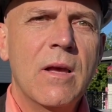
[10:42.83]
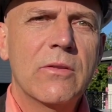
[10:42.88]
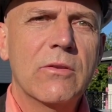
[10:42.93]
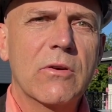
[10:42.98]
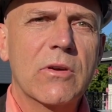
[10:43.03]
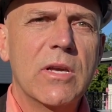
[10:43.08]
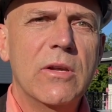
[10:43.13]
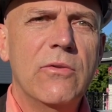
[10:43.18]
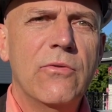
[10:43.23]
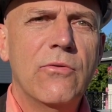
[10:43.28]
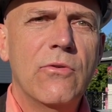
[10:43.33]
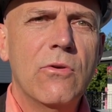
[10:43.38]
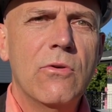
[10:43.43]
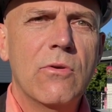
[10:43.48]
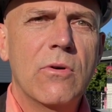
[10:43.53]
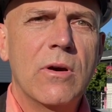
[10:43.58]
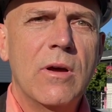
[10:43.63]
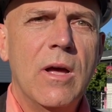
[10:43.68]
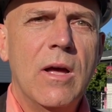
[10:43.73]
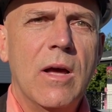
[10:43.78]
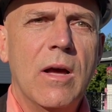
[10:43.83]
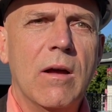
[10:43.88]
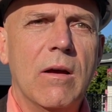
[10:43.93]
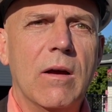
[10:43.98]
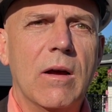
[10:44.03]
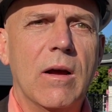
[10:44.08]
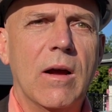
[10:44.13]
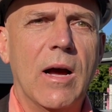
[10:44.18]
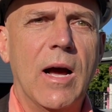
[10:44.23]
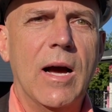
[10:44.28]
Donc, il faut
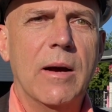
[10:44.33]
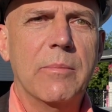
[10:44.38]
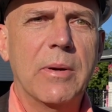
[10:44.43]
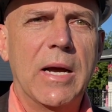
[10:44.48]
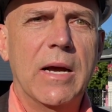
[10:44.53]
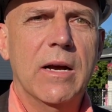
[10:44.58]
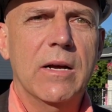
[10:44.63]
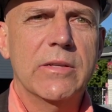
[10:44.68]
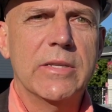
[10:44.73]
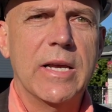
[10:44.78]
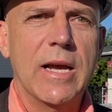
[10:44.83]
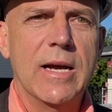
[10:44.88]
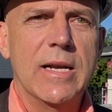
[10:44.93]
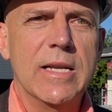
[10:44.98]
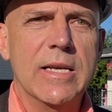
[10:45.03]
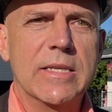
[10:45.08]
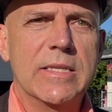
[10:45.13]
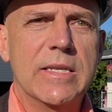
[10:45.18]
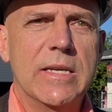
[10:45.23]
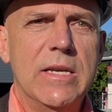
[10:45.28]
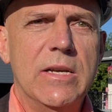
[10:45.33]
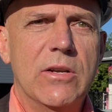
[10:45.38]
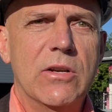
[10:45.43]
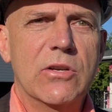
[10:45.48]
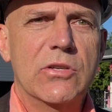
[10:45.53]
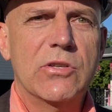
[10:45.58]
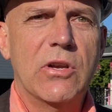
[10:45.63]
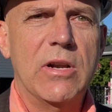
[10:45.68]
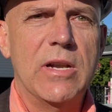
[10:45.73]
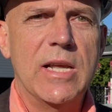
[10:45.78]
euh, en prendre et en laisser
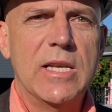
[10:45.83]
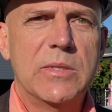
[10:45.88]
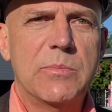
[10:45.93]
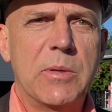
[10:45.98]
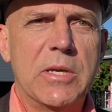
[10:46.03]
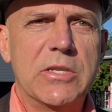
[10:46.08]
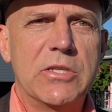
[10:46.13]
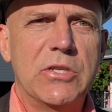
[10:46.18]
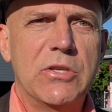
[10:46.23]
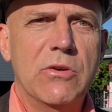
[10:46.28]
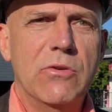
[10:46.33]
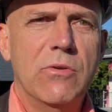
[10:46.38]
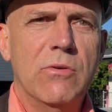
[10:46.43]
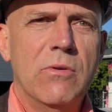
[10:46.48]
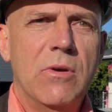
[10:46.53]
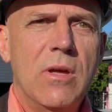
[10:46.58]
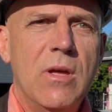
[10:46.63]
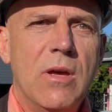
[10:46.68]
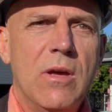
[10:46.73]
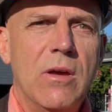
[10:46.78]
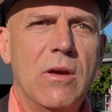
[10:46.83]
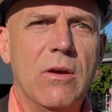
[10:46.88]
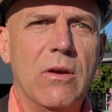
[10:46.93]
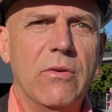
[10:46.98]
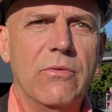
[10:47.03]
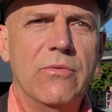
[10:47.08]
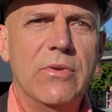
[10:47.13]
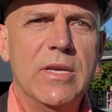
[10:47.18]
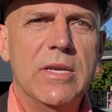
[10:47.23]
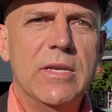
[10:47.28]
lorsque l'inspection
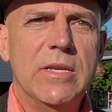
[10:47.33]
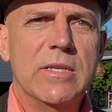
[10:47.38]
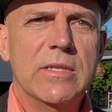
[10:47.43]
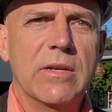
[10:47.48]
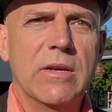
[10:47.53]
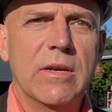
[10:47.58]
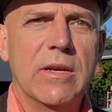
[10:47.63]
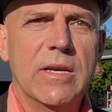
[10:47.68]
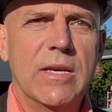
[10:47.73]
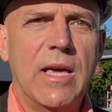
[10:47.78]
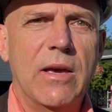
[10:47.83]
euh, vise euh,